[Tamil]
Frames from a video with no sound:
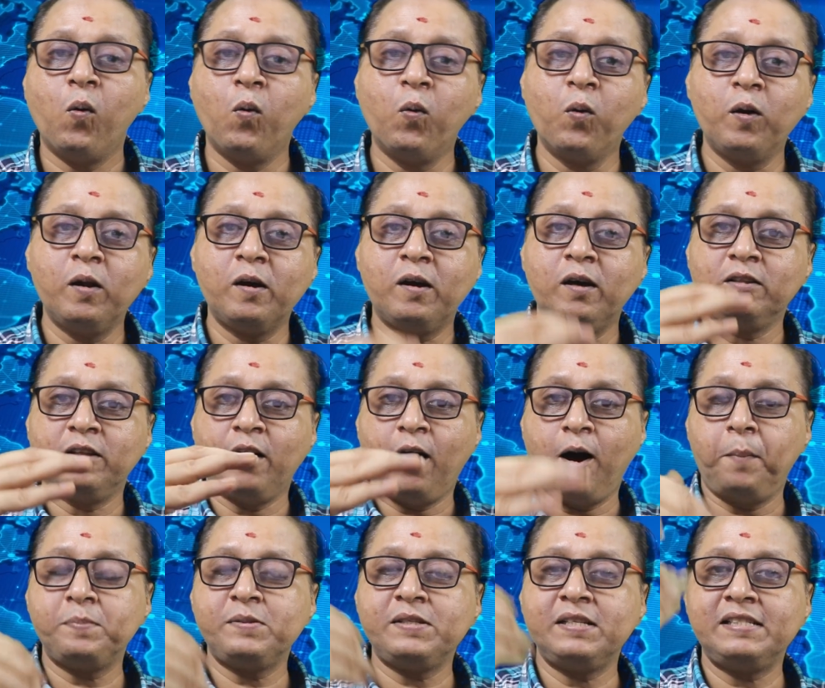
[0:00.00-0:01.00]
உங்களுக்கு அந்த
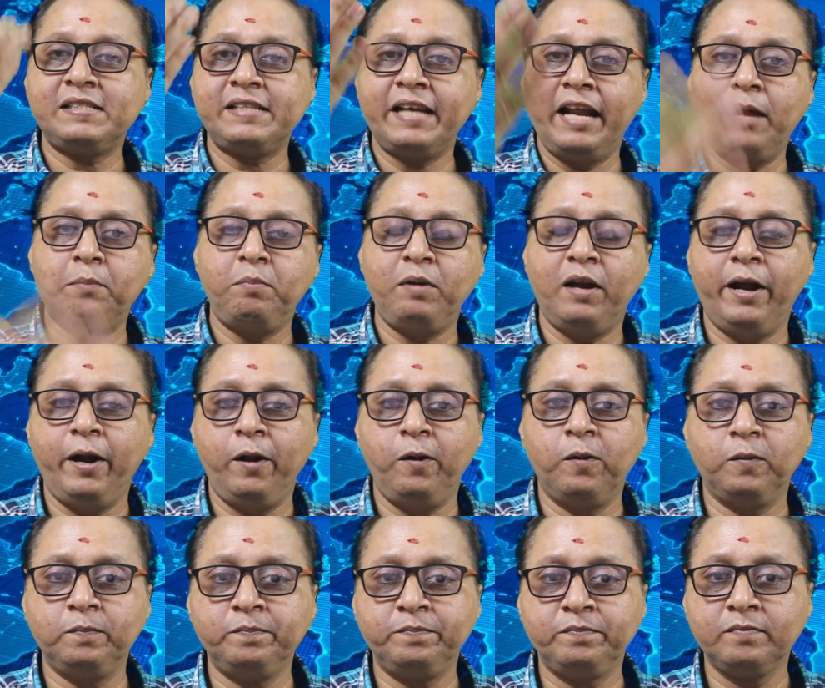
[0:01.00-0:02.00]
ஆப்ஷன்ஸ் எனபிள்
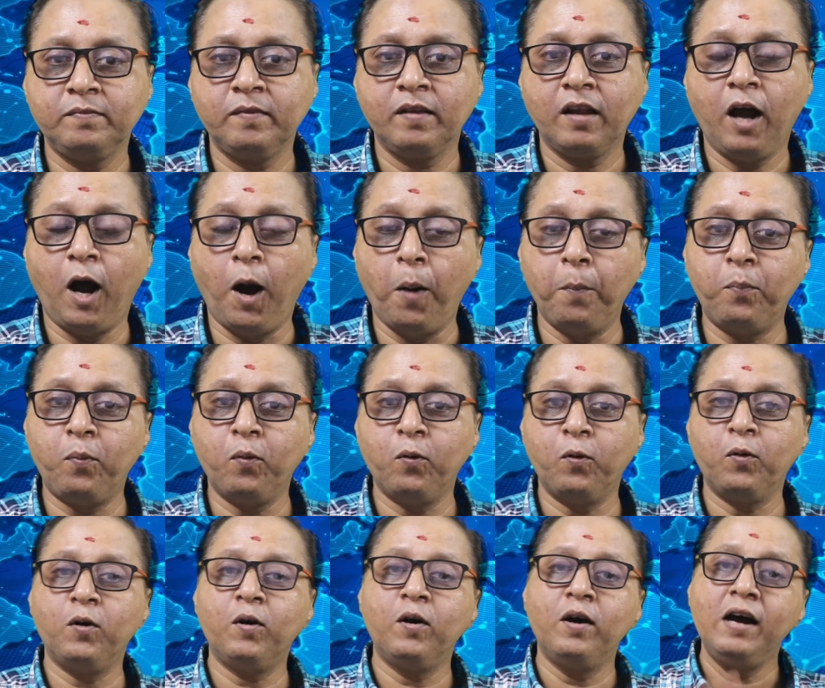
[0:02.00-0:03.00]
ஆகிடும்
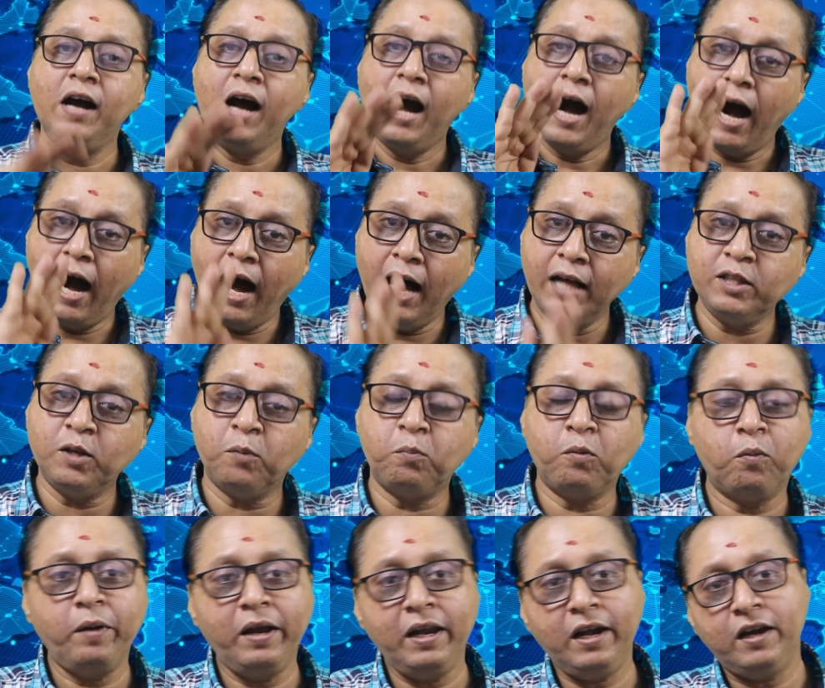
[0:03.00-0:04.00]
அப்போது அந்த
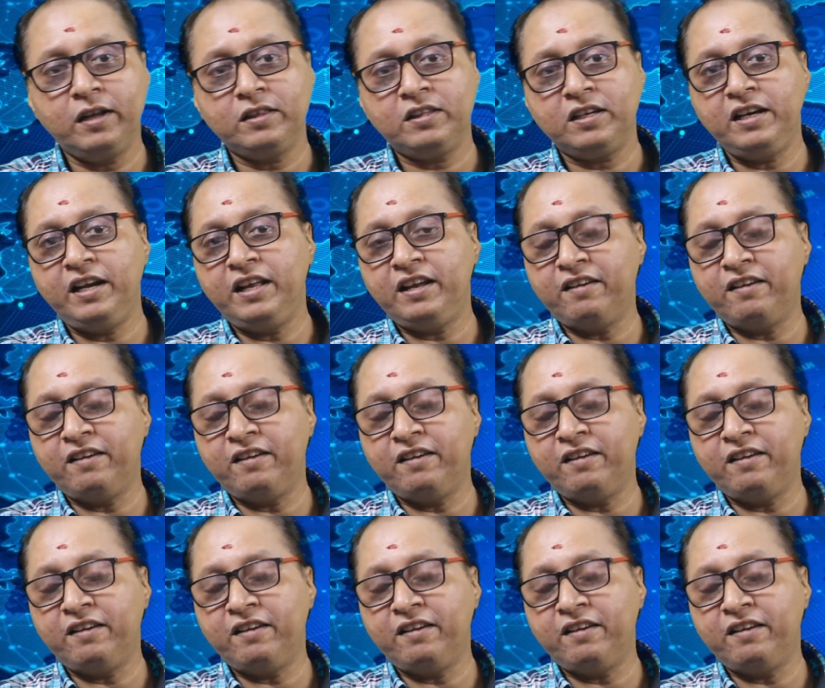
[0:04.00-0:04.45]
மொபைல் எடுத்துகிட்டு